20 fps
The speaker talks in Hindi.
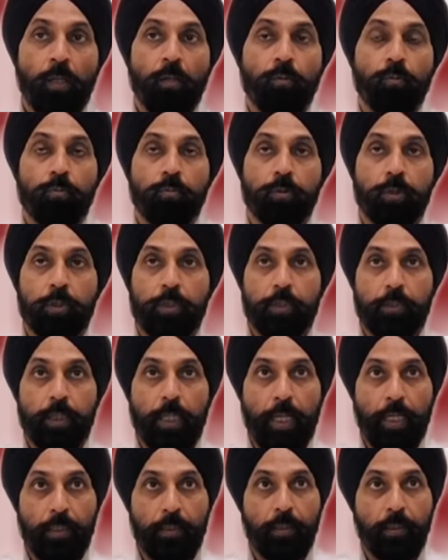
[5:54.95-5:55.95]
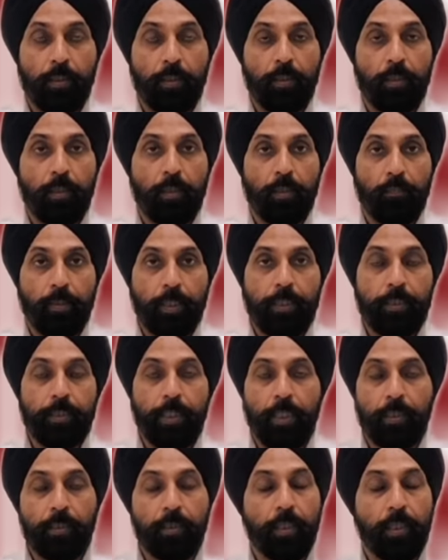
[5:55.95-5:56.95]
जहां तक हमारी
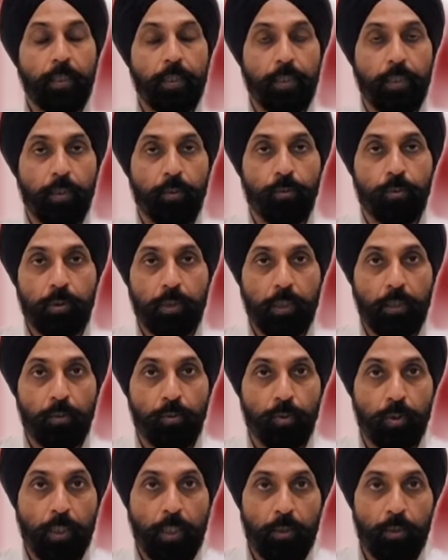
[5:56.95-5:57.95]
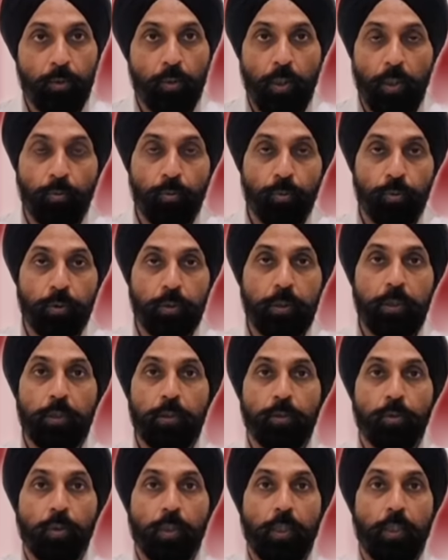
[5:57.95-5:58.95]
जानकारी है उसके अनुसार जो है वो
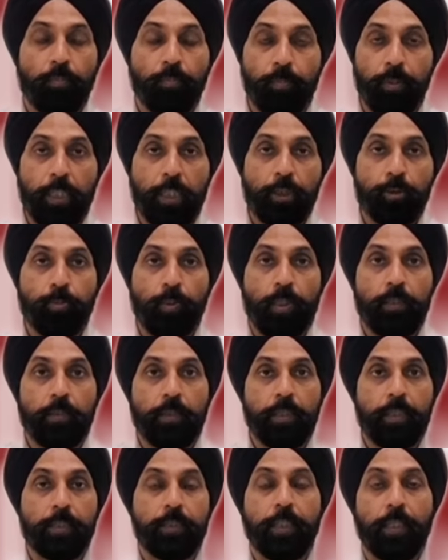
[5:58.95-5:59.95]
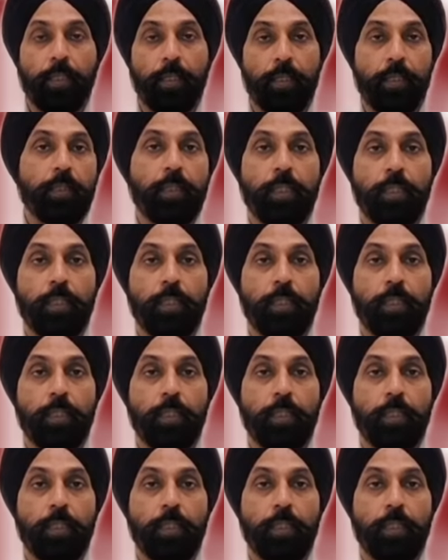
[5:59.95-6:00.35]
सीईओ e के अपने एक्सपेंसेस सैलरी